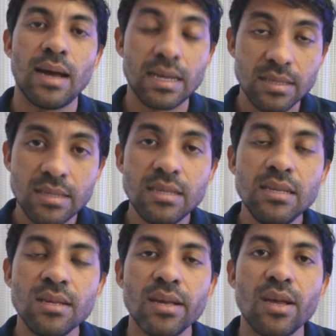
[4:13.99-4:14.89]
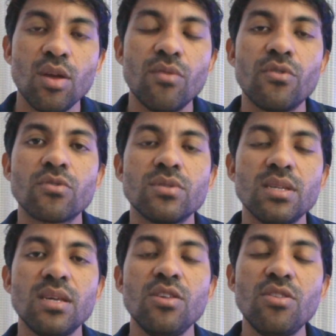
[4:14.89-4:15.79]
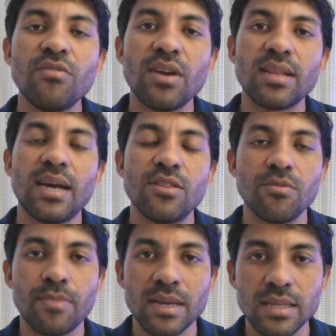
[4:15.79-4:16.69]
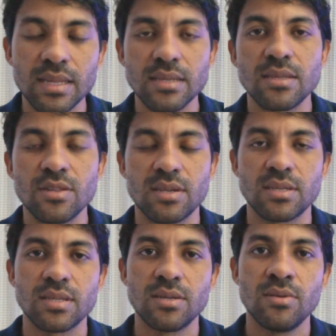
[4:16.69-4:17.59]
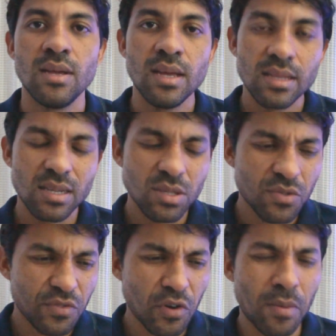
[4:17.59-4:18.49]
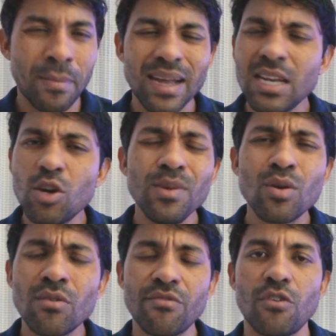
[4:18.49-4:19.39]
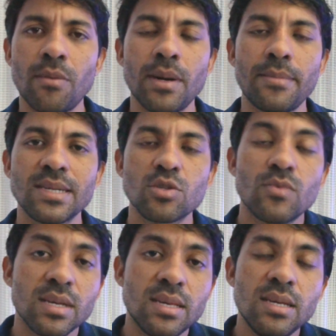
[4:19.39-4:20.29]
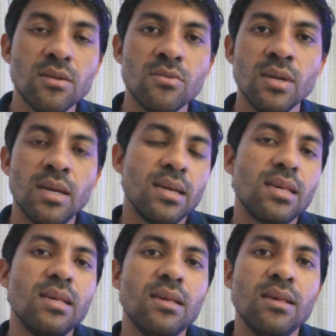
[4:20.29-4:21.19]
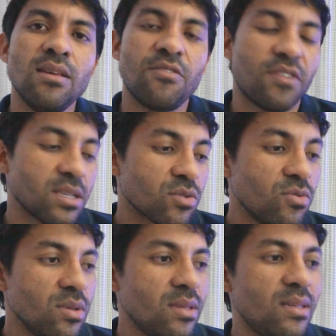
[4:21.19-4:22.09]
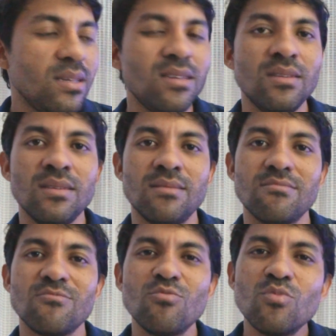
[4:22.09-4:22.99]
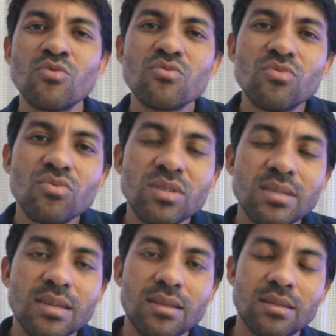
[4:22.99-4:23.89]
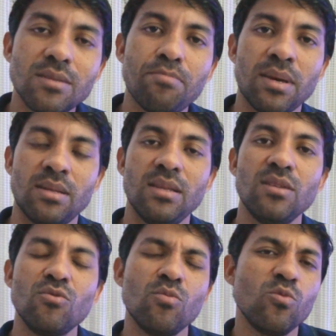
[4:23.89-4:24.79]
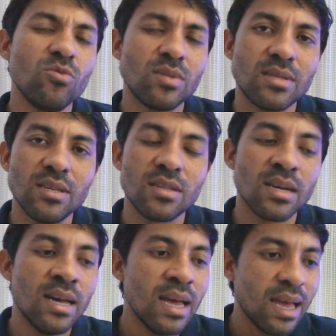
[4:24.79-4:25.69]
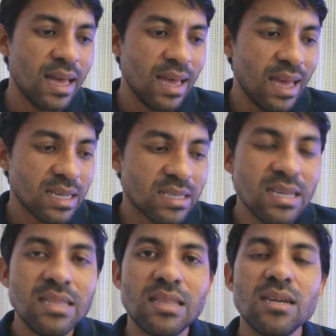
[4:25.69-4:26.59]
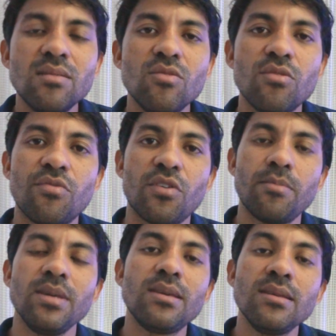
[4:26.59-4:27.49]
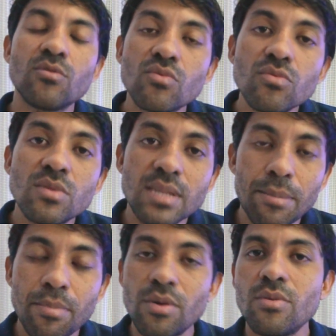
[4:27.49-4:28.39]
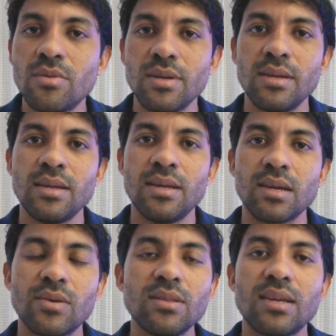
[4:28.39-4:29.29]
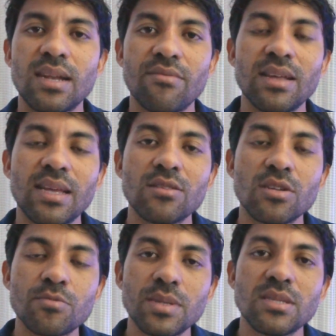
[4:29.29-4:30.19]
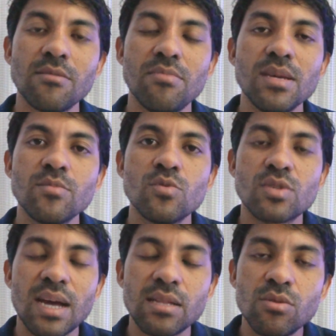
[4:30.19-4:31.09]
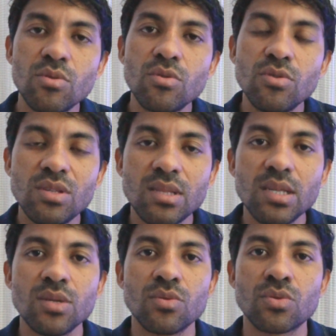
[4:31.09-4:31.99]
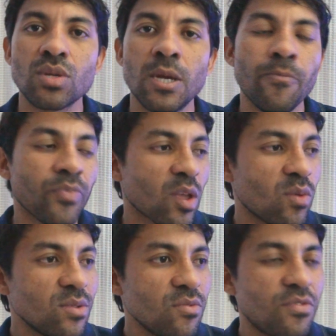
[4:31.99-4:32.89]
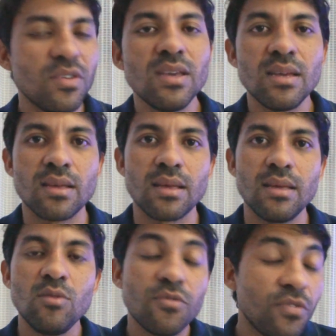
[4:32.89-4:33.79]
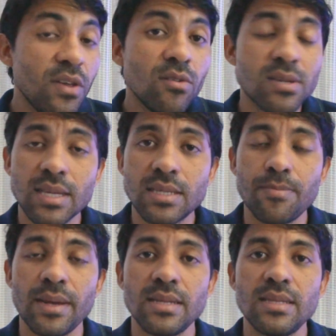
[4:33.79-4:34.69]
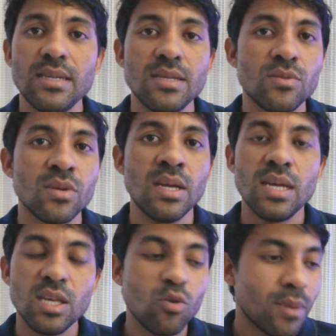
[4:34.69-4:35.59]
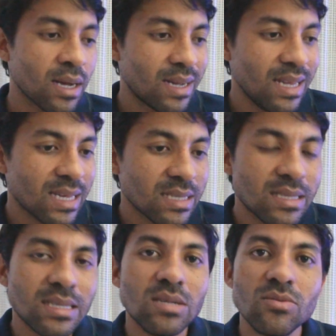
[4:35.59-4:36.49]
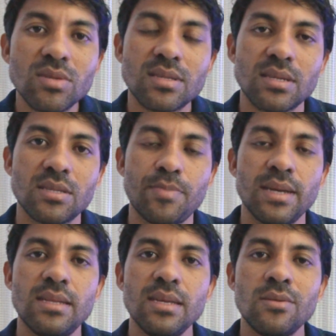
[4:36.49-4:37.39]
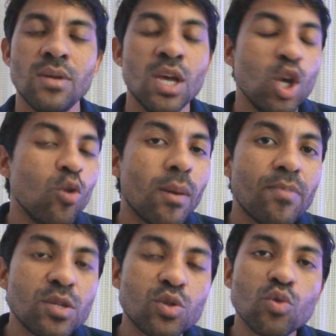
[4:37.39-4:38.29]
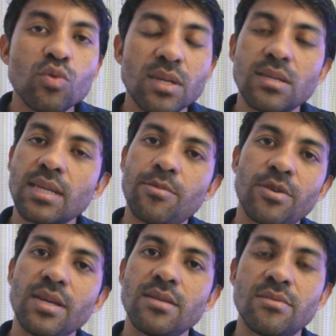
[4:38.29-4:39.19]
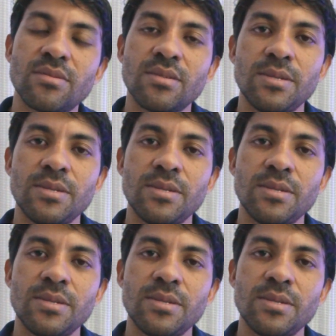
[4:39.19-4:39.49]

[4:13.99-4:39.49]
Assim eu vou conseguir de verdade impactar essa geração, transformar e não me conformar mais com aquilo que faz com que o mundo esteja se perdendo, o mundo esteja é, é, aceitando de forma em que tudo está bom, quando que na verdade nós percebemos a dor de Deus, quando vê em um filho que está se perdendo, em uma criação que está se perdendo, em uma pessoa que está morrendo,